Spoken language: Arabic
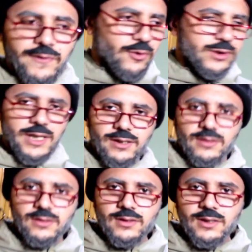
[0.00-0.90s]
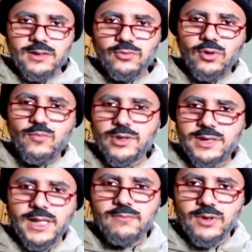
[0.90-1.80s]
في الاوضه هنا دول
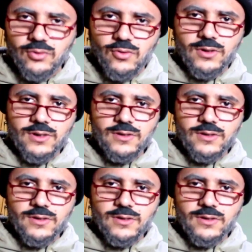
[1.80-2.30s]
مودين على الموتور